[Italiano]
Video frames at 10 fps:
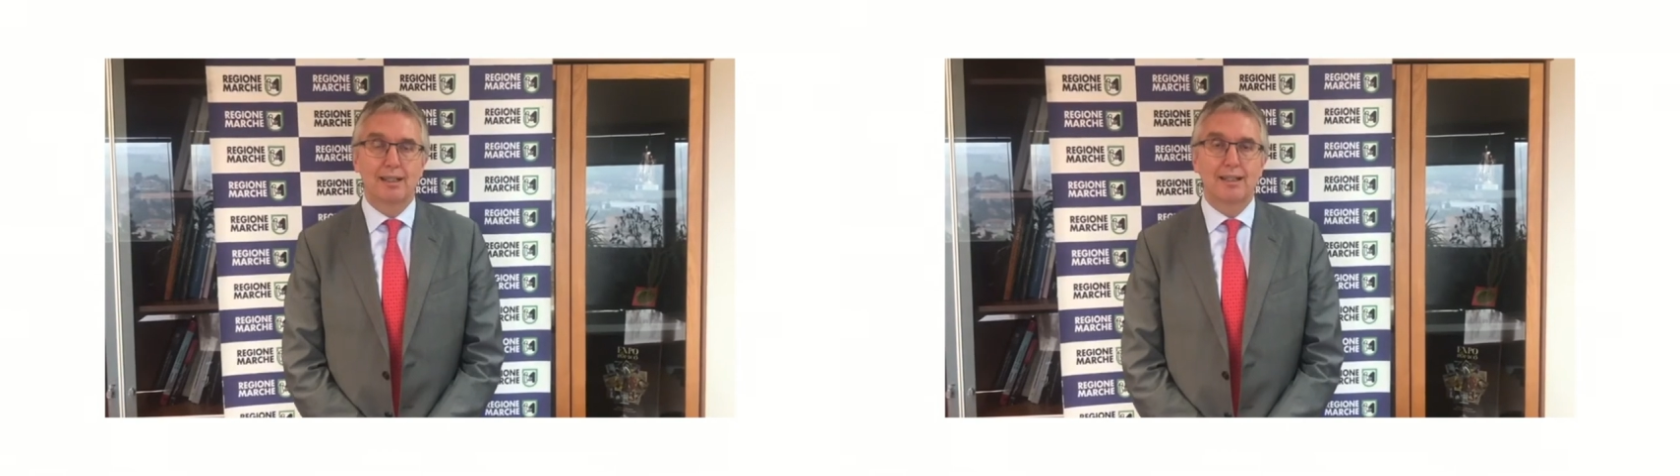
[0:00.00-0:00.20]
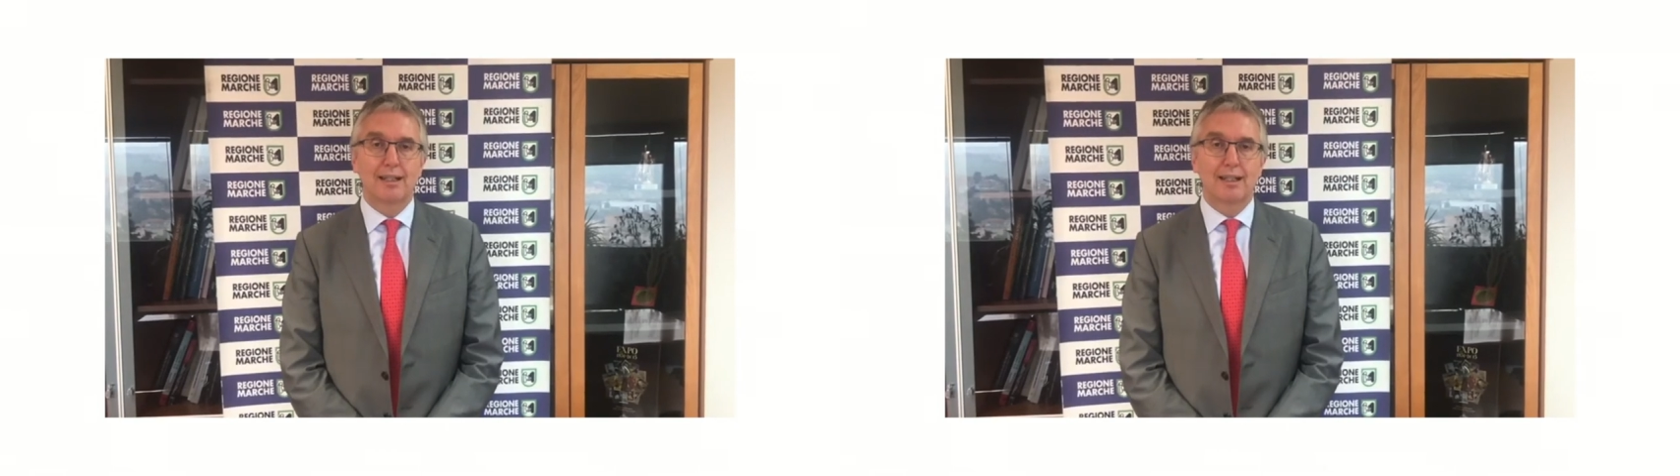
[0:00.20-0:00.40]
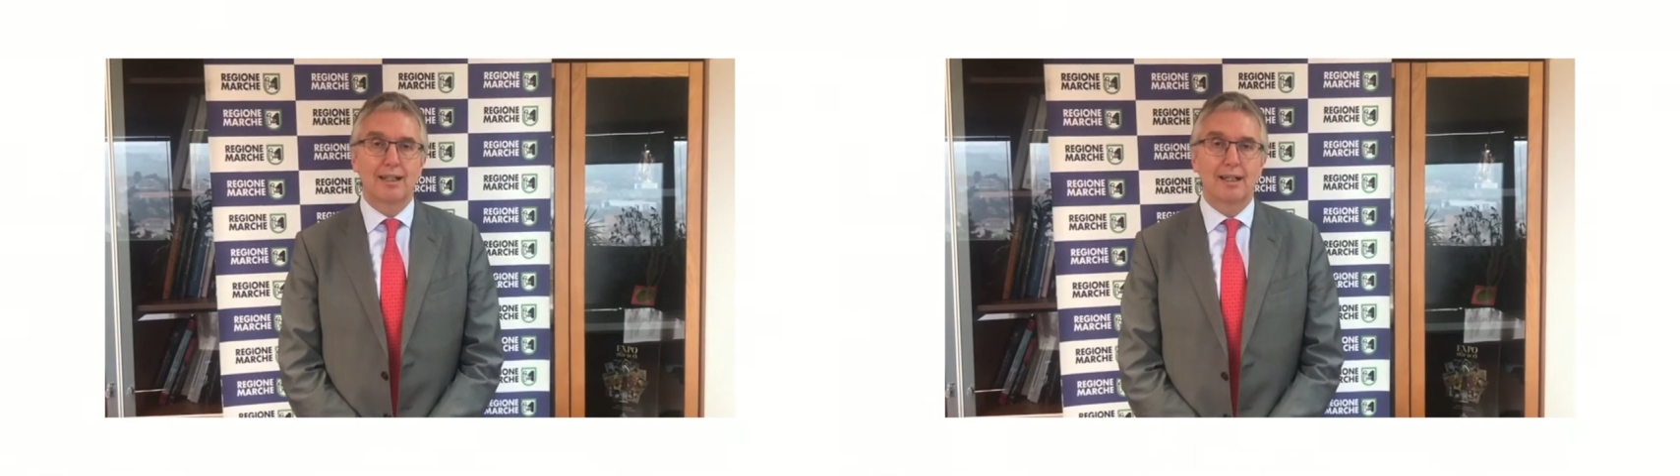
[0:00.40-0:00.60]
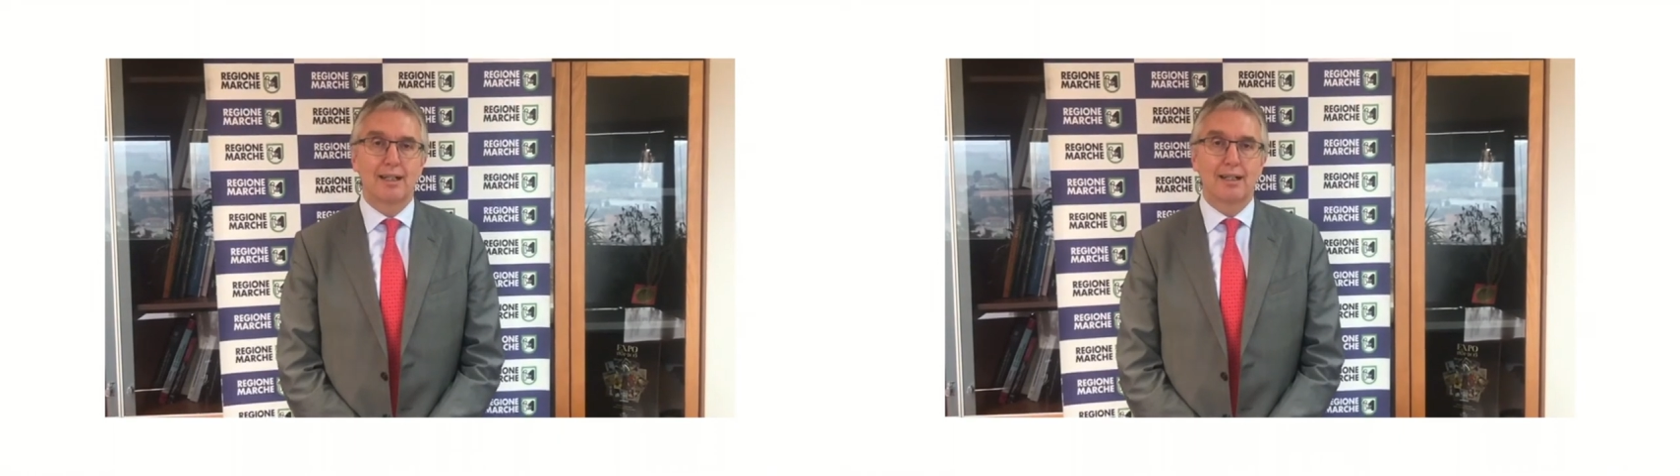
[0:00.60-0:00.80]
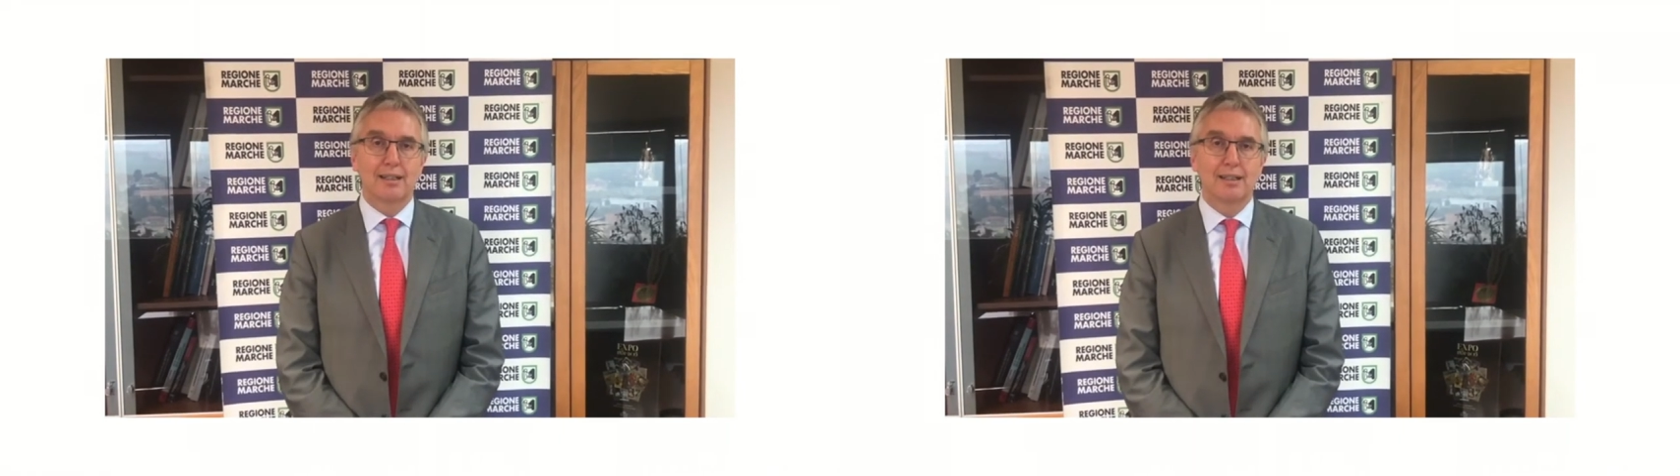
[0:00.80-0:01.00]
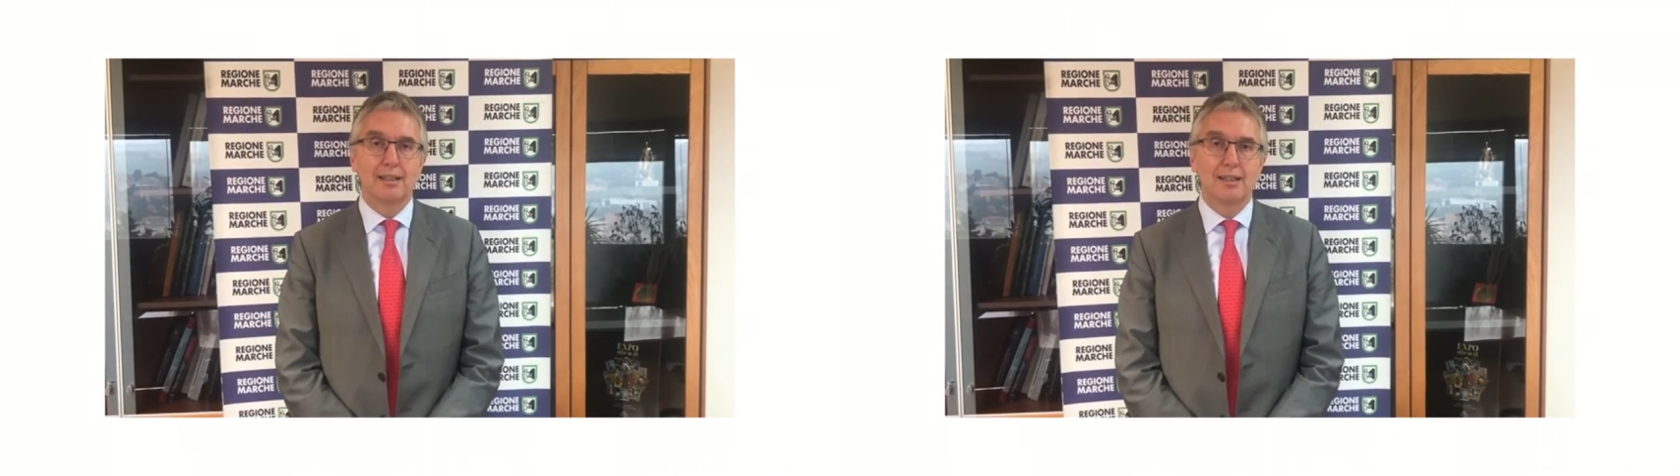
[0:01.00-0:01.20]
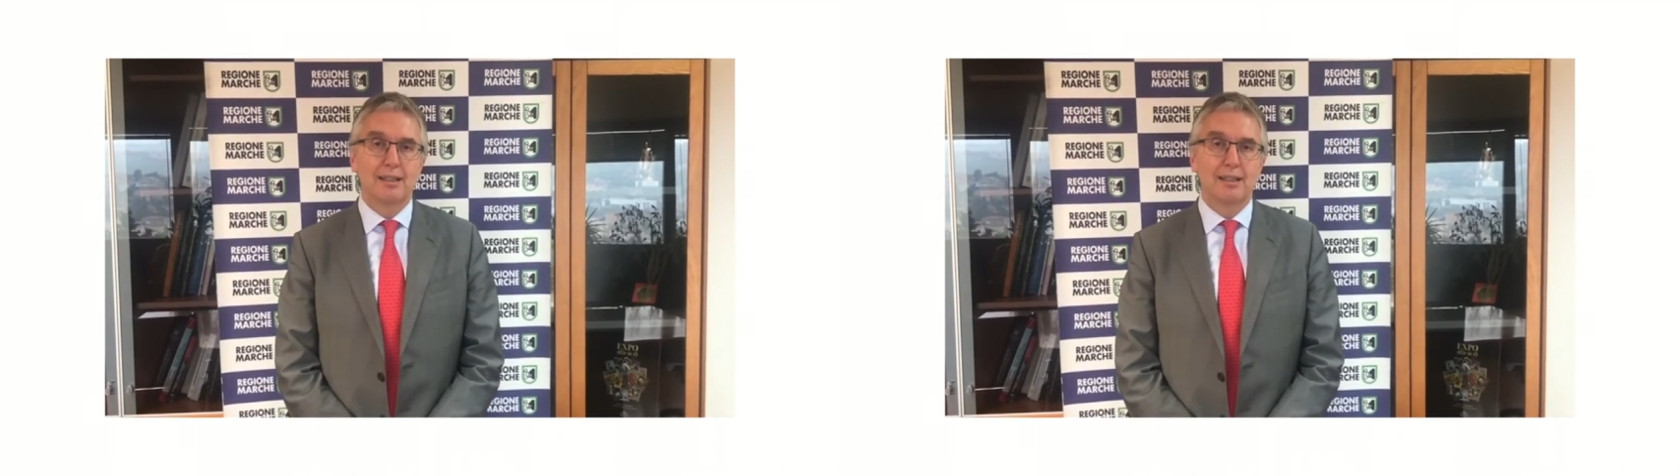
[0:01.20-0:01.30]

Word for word: ad allargare